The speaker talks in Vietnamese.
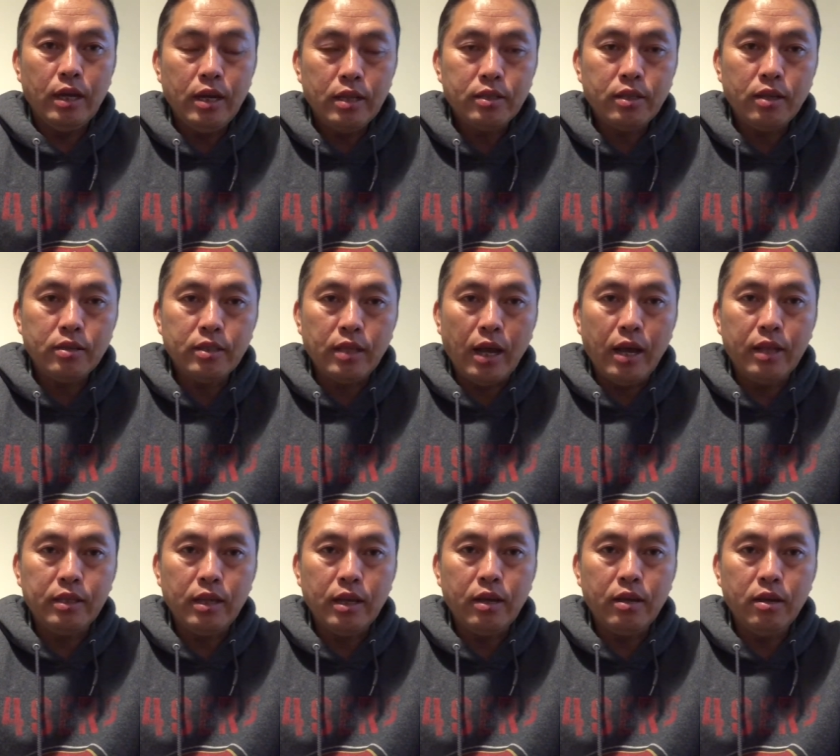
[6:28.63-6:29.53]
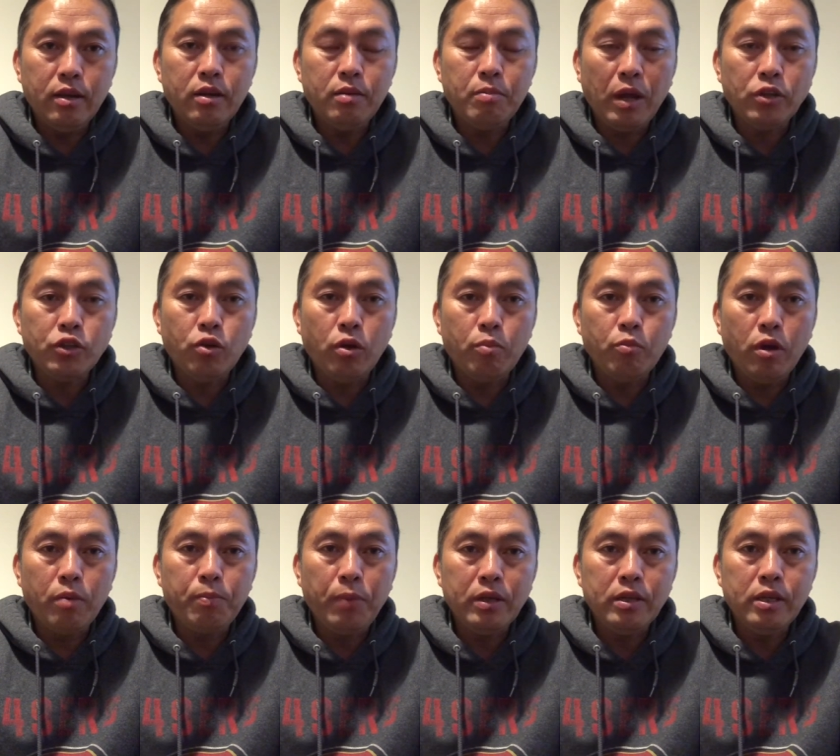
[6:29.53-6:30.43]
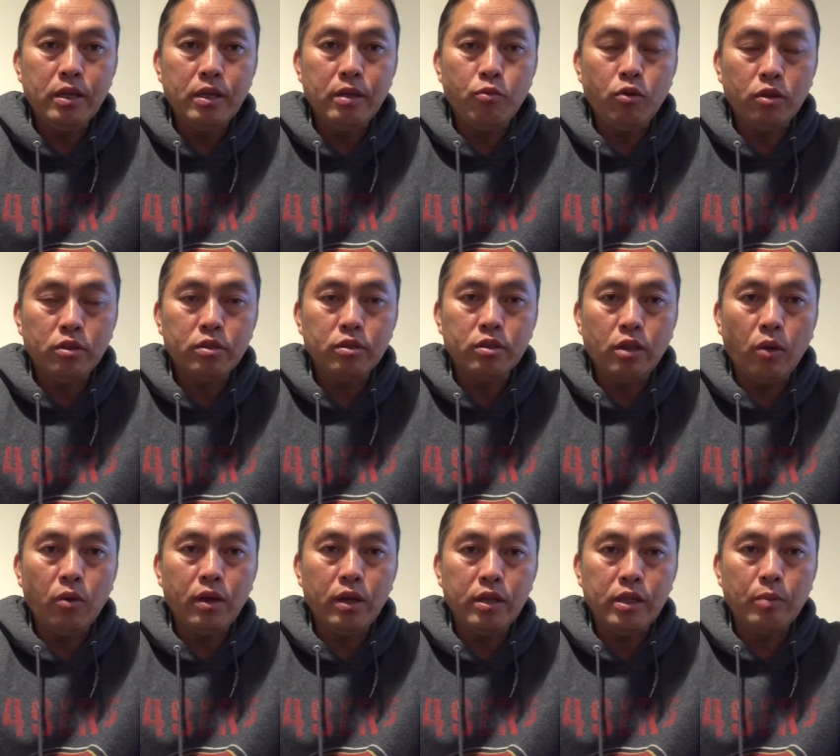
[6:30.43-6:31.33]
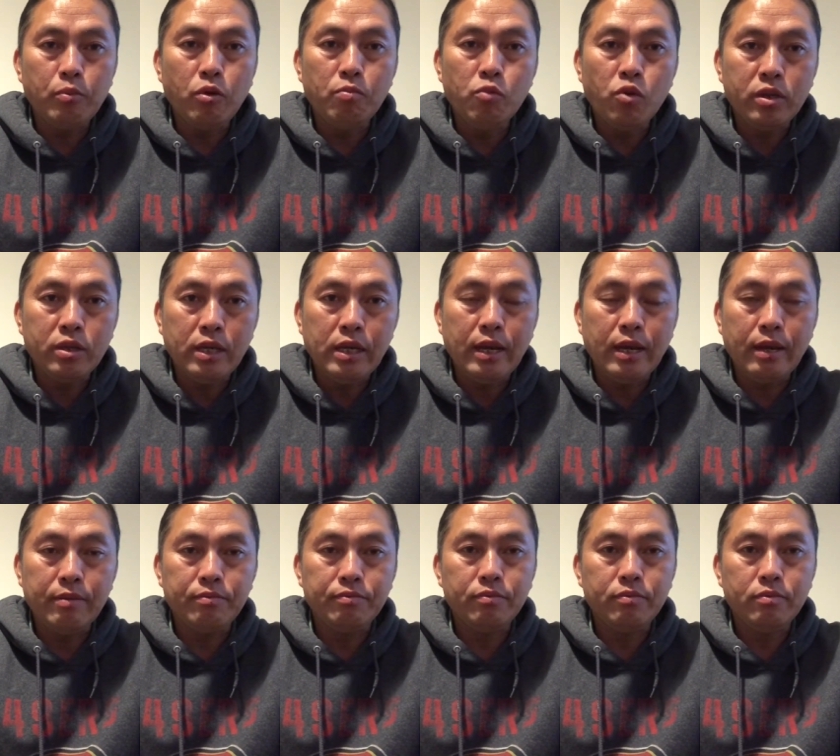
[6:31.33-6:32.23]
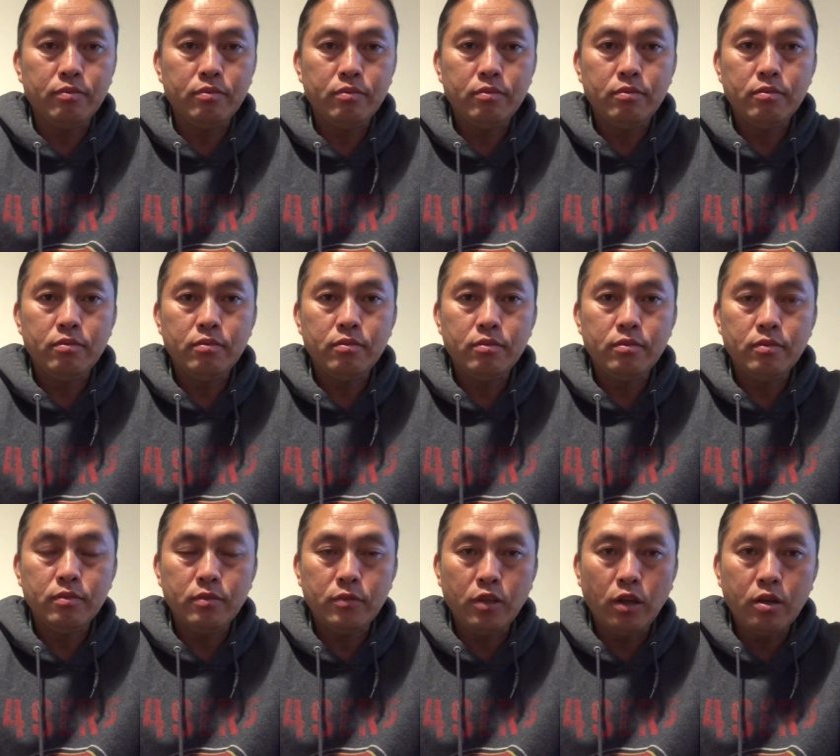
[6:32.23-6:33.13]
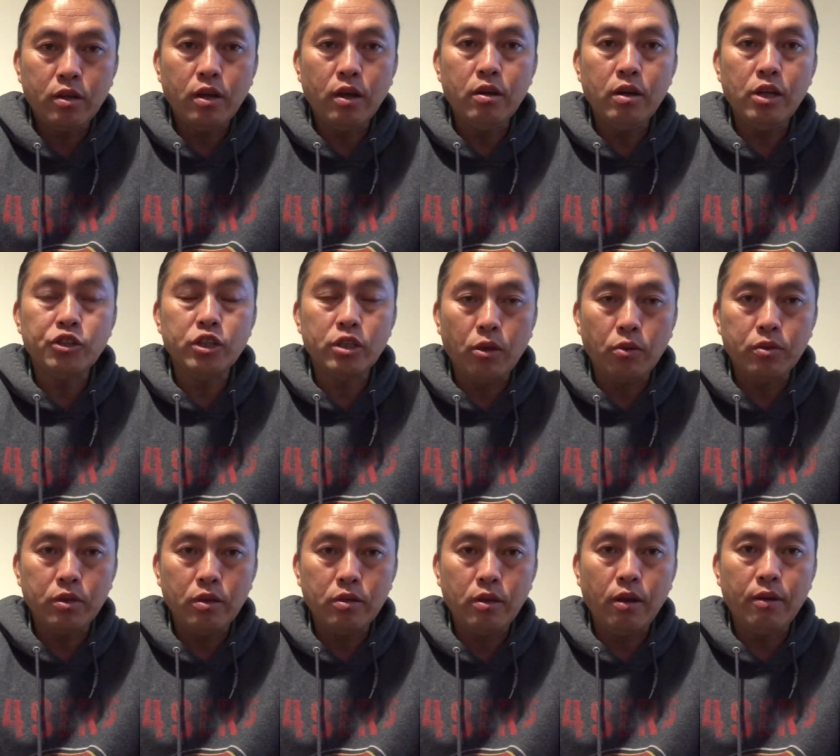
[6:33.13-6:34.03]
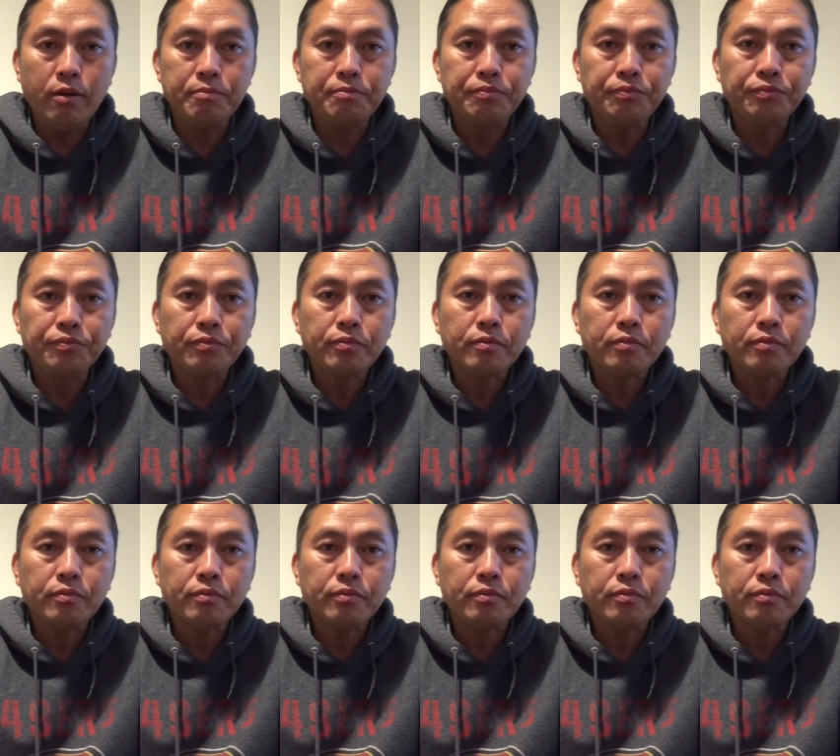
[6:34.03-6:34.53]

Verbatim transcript: ấy này sao sao tiền ư mà xuống mua phong gì muốn tàu gì chỉ muốn một kia giờ cơ này chỉ tàu chẳng nhỏ